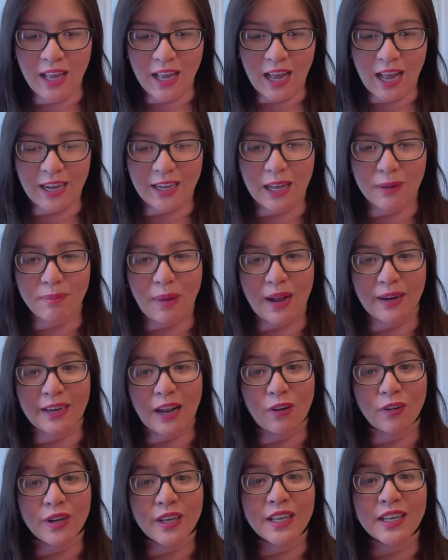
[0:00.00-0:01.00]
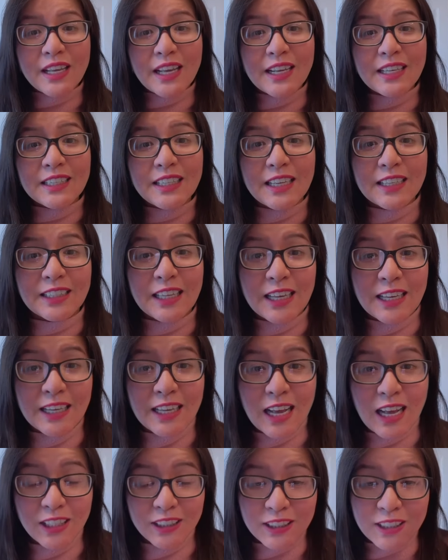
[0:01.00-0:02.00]
à, các bạn nào có ý kiến gì thì
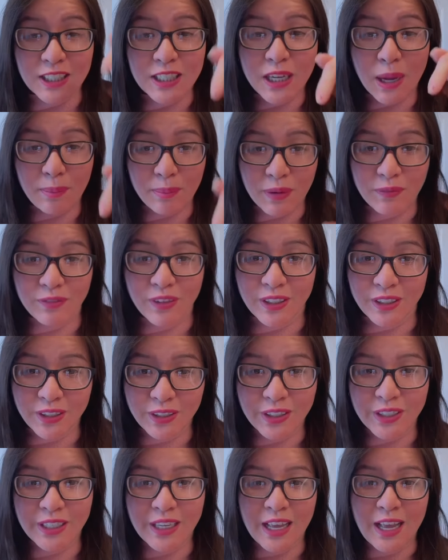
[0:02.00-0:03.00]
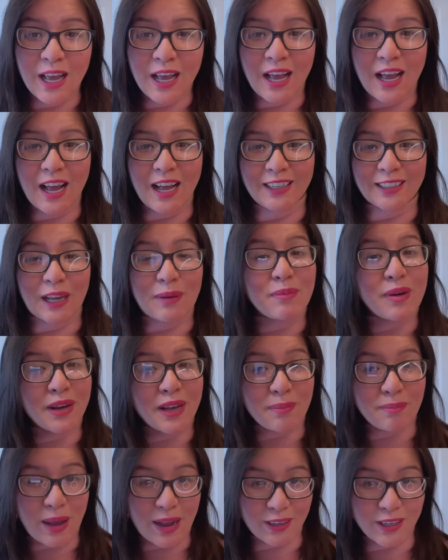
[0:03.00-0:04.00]
à, cứ comment phía dưới à, cảm ơn
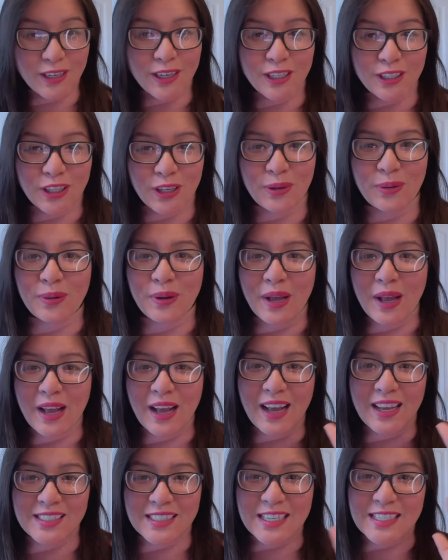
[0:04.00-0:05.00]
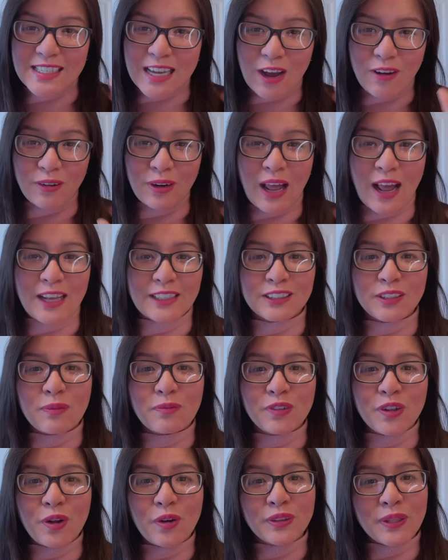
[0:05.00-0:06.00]
các bạn rất là nhiều à, xin chào lại trong
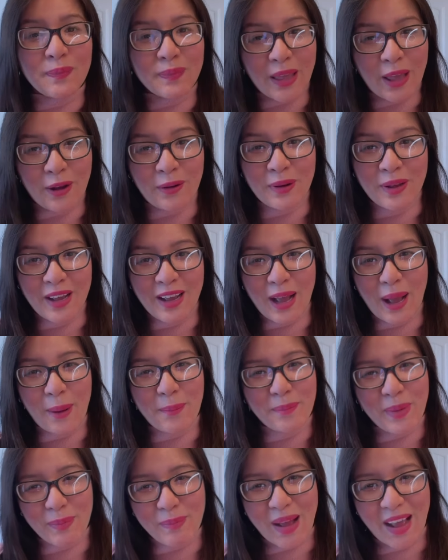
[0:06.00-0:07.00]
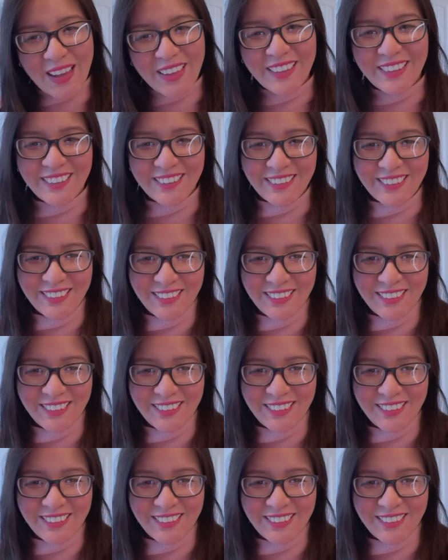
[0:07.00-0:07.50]
video tiếp theo à, bye bye